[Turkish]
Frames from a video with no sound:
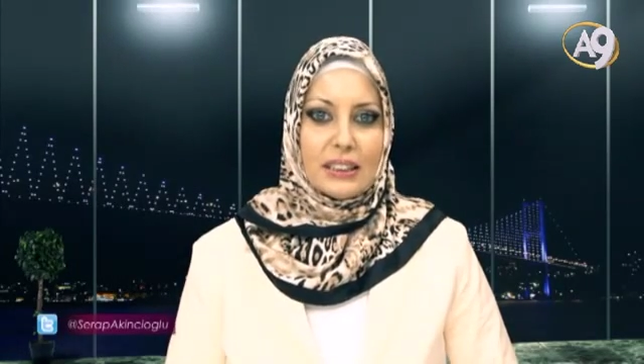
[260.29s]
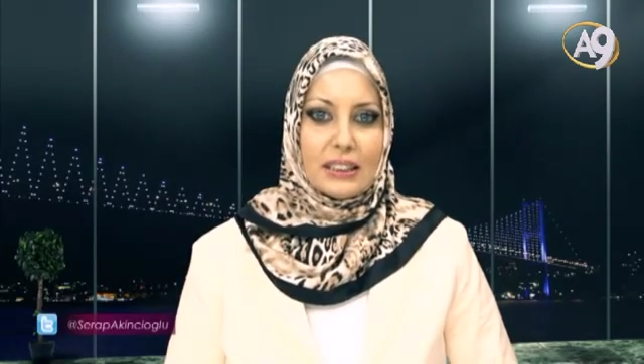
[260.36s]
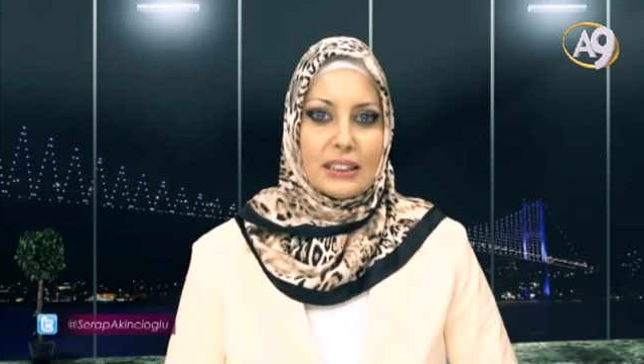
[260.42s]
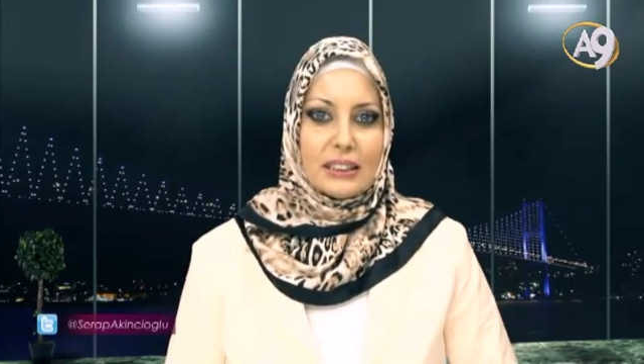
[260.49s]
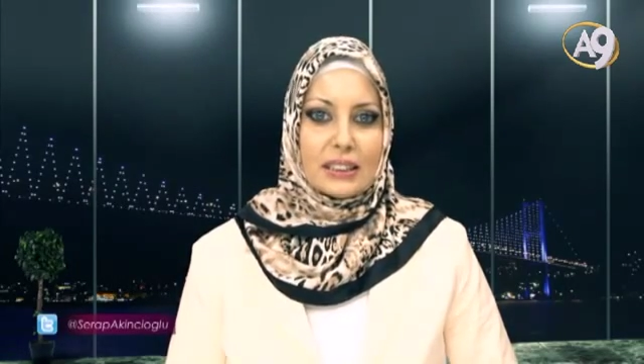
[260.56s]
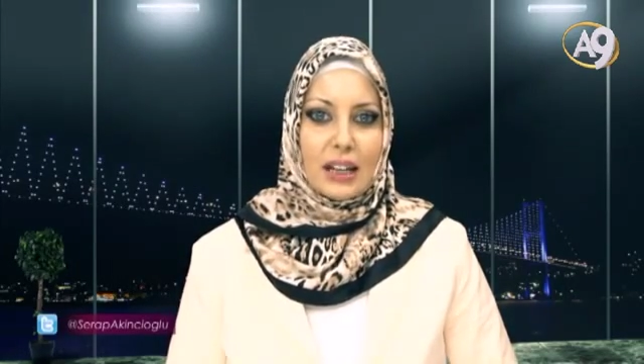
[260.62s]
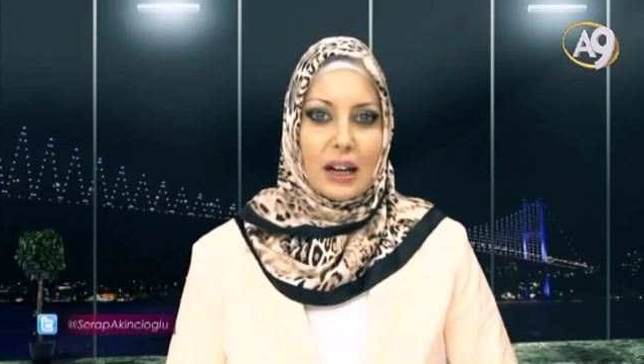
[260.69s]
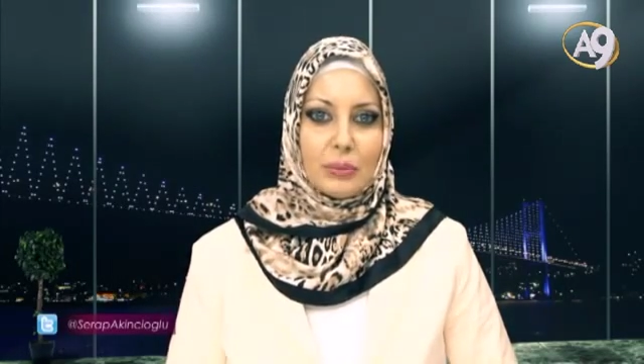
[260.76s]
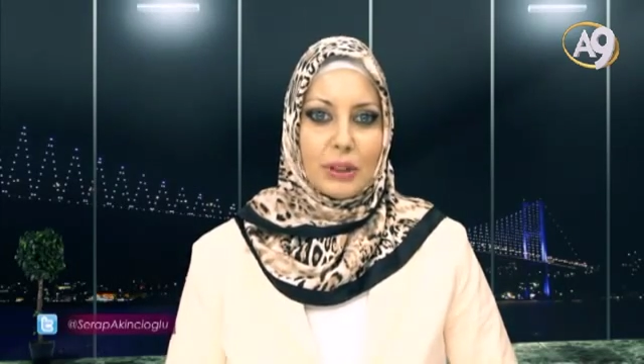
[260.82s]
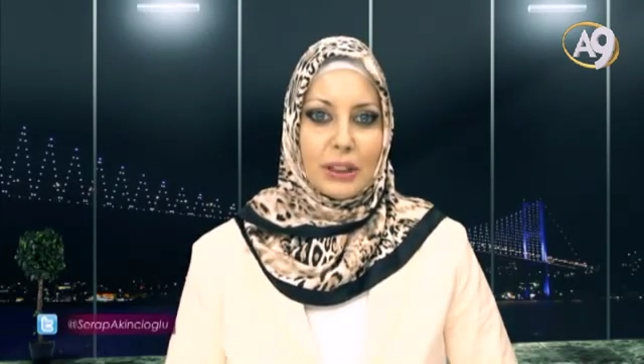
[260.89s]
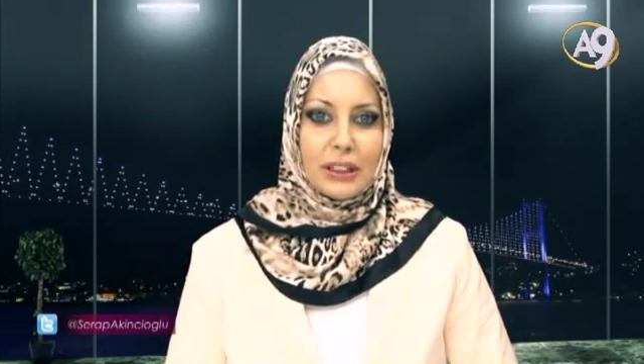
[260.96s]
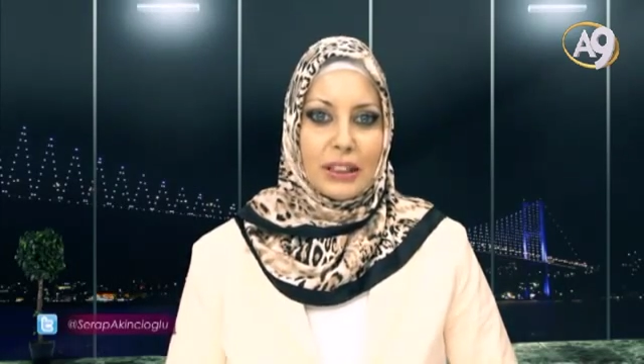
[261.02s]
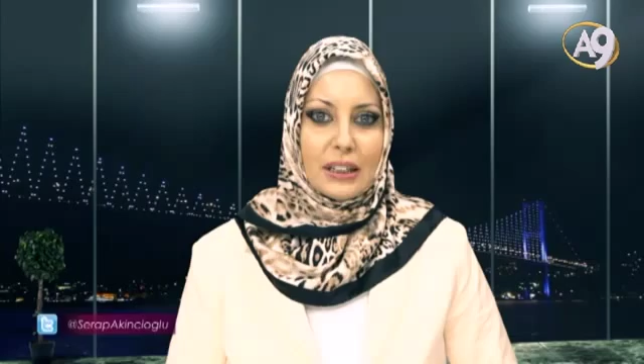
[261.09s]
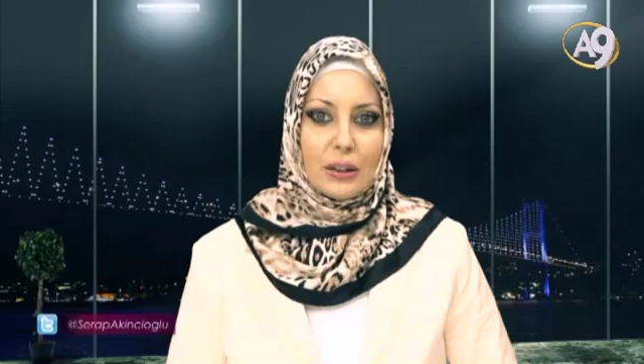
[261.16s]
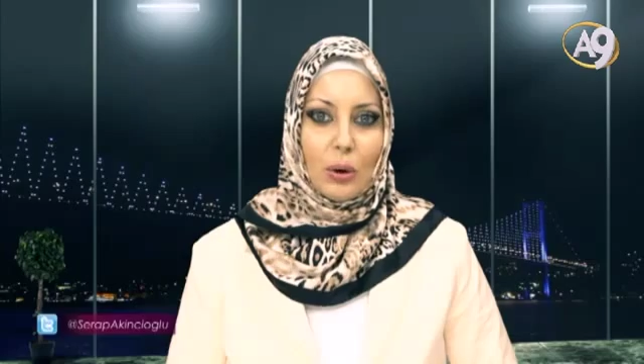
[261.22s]
İslam'da
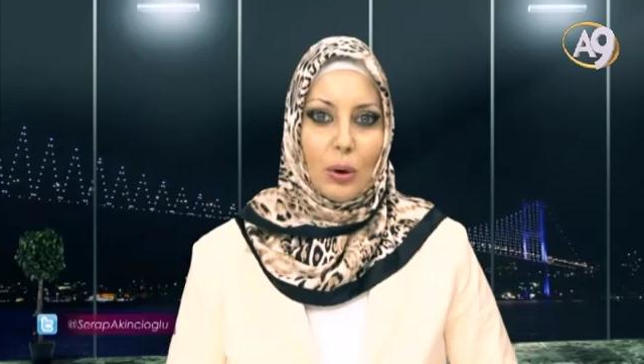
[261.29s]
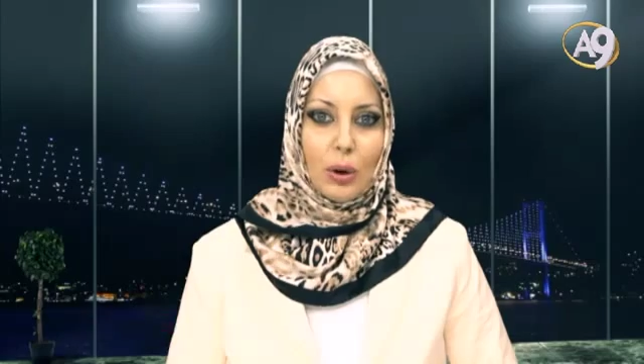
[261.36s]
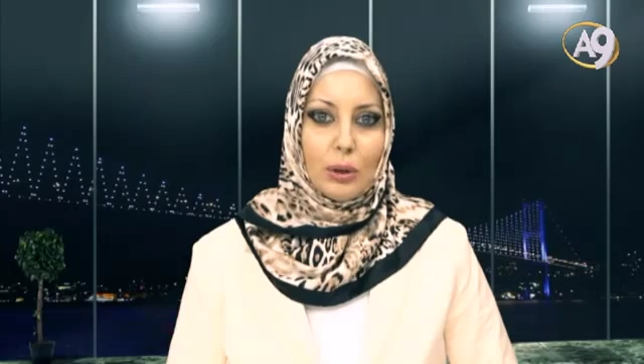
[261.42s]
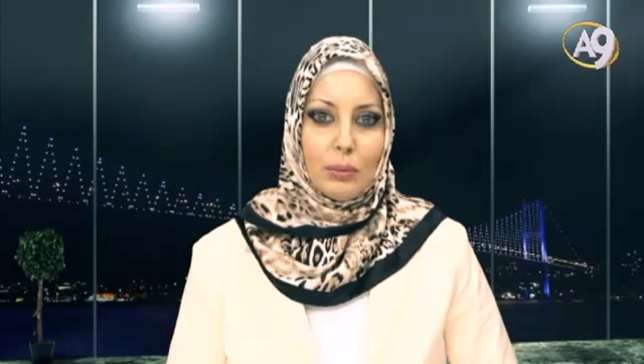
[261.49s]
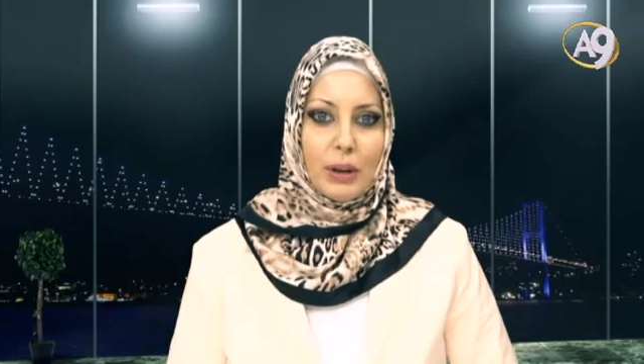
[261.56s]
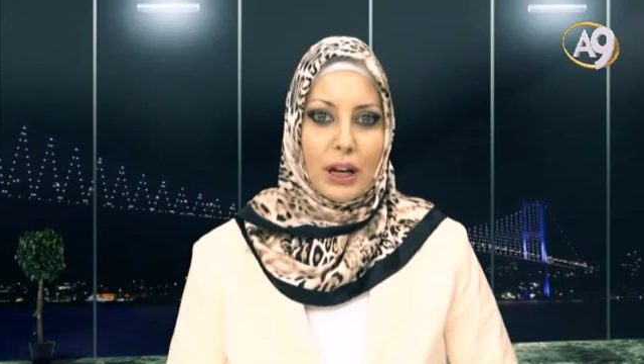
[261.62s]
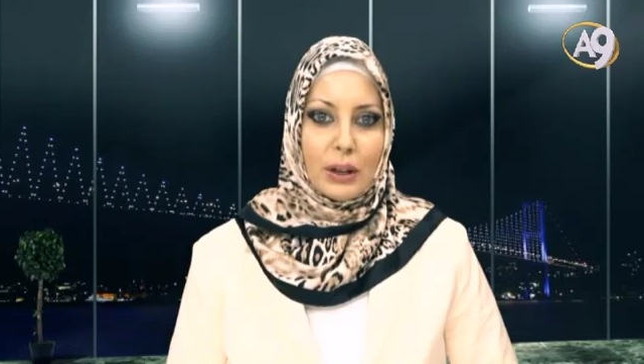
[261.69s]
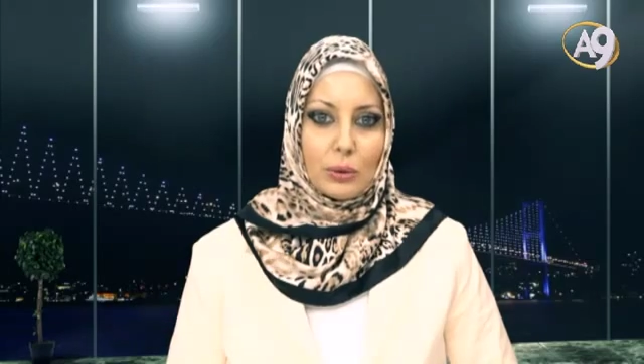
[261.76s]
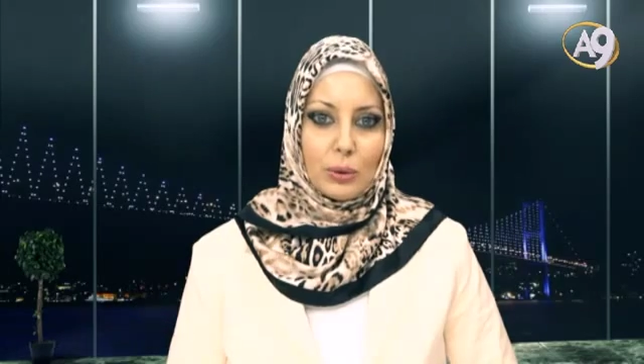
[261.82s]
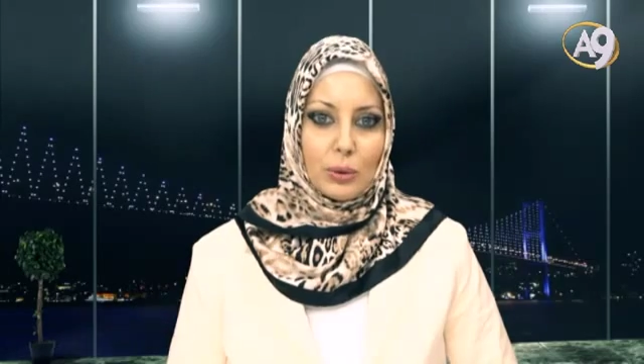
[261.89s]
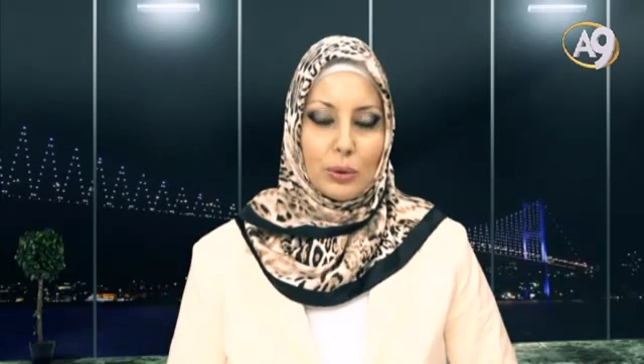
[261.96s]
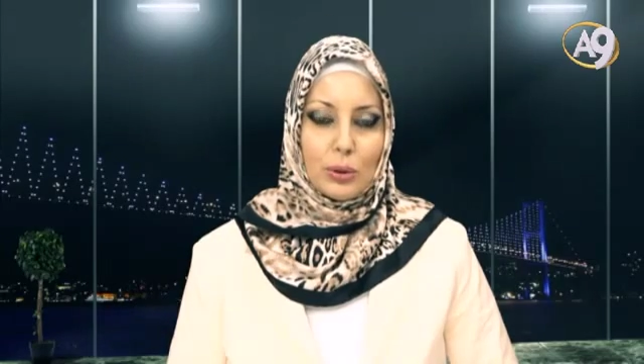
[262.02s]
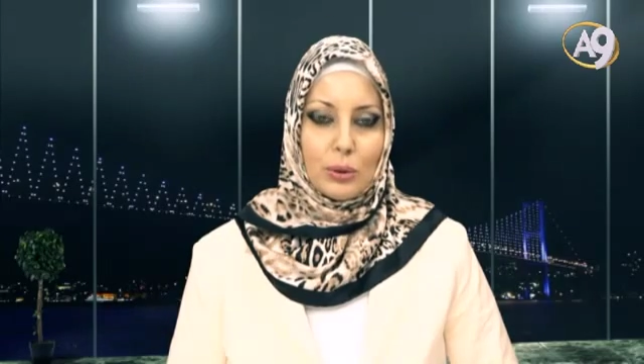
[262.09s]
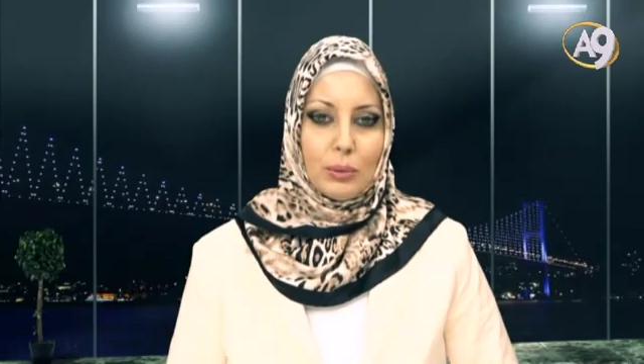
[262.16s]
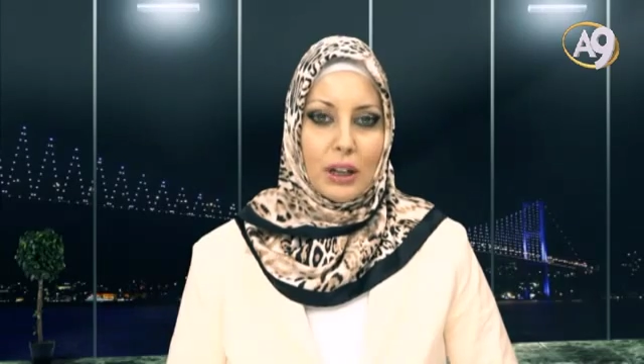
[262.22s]
yeri olmayan
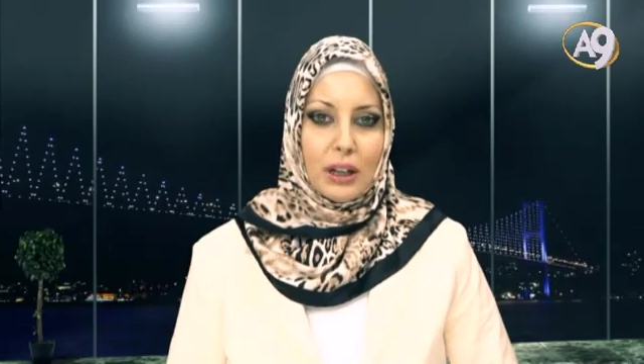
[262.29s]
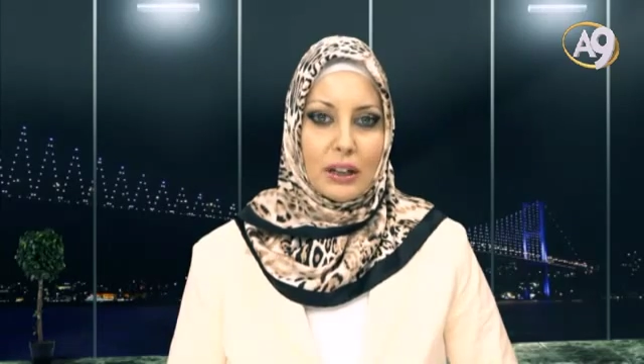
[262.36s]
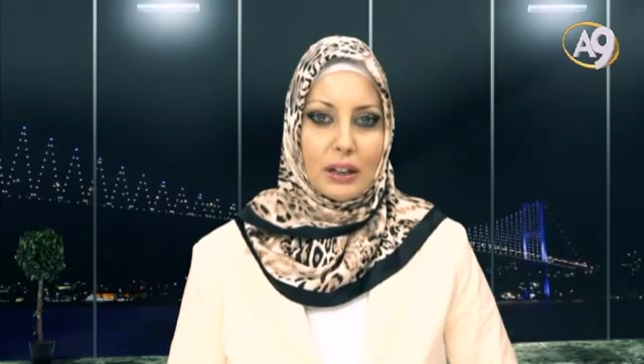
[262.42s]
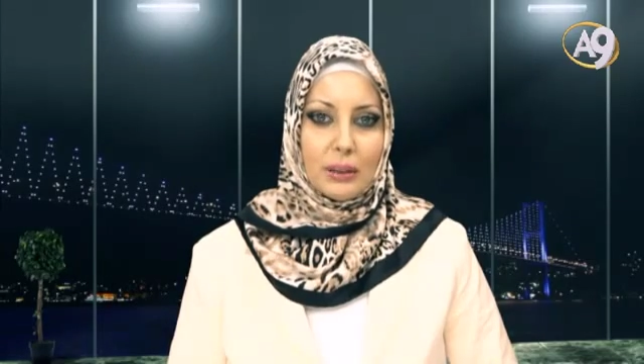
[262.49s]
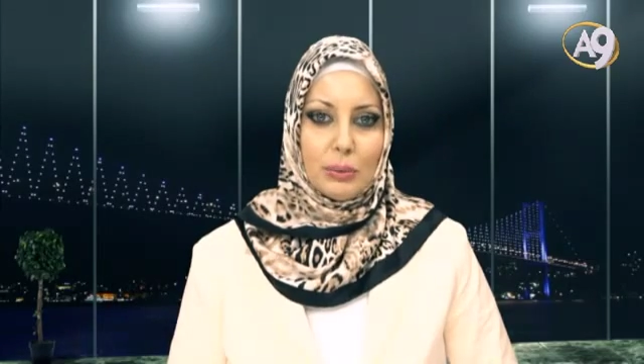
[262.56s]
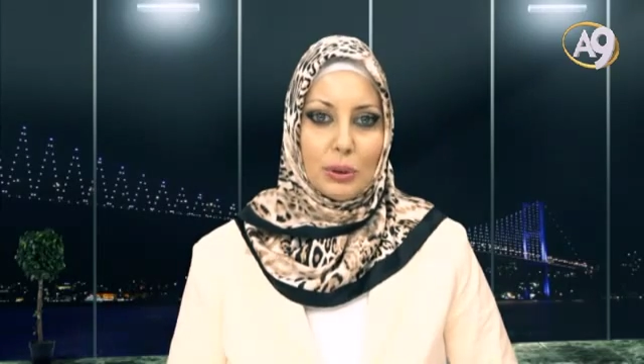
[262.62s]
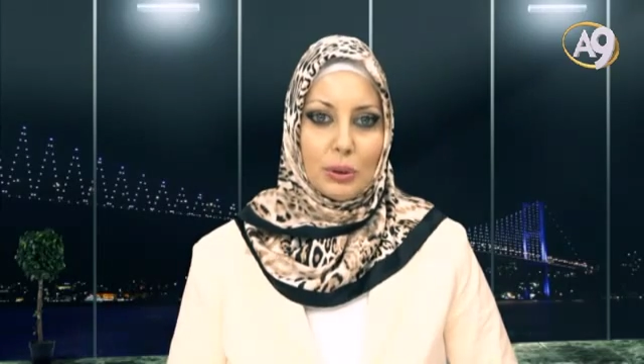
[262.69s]
uydurma haram